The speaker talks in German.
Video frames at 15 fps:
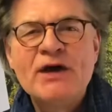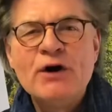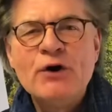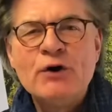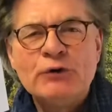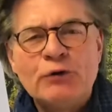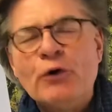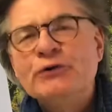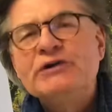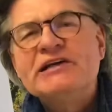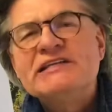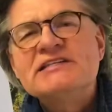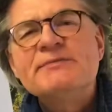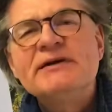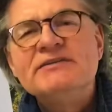Und heute geht
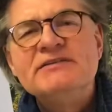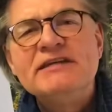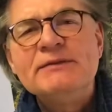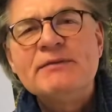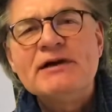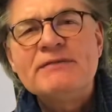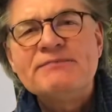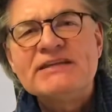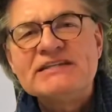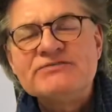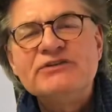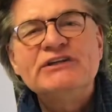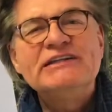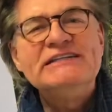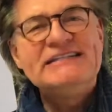es um ein Thema, das
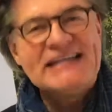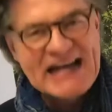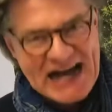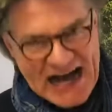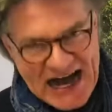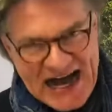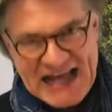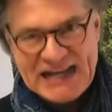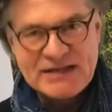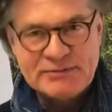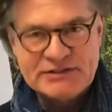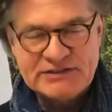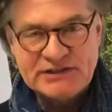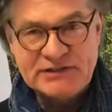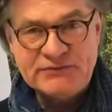wirklich alle
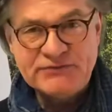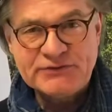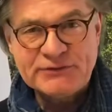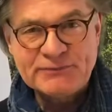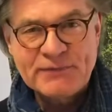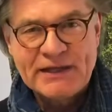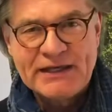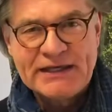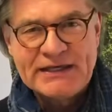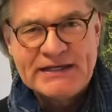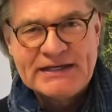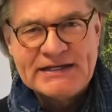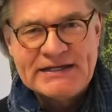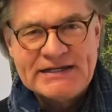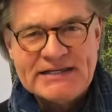betrifft.
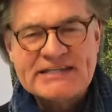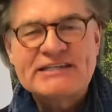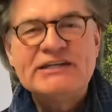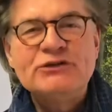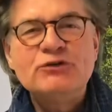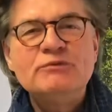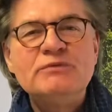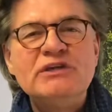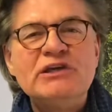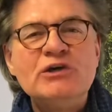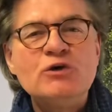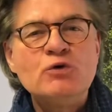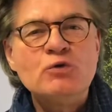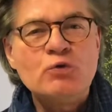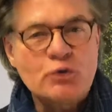Es geht um die
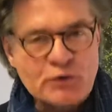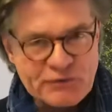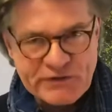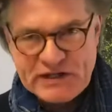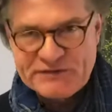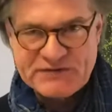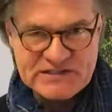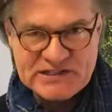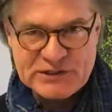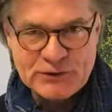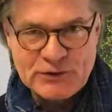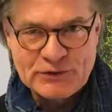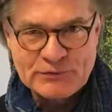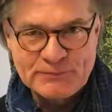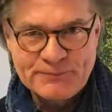
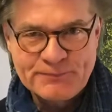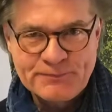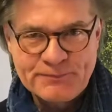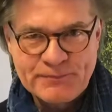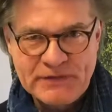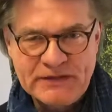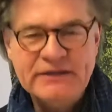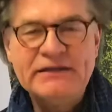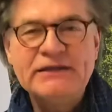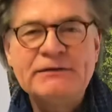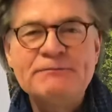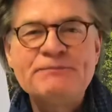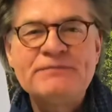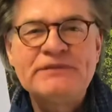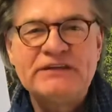Unfallversicherung.
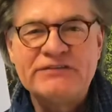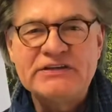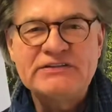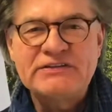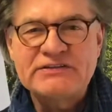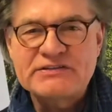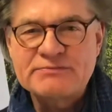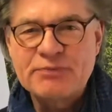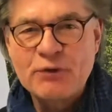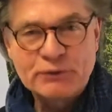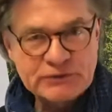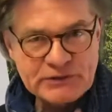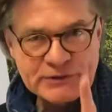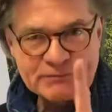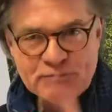Hier die wichtigsten
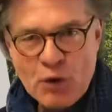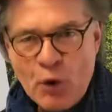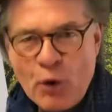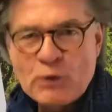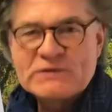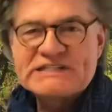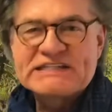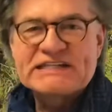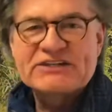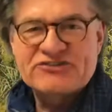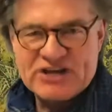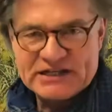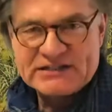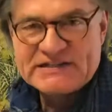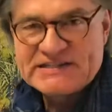Punkte unserer
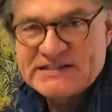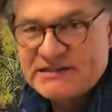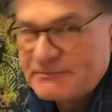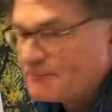Checkliste.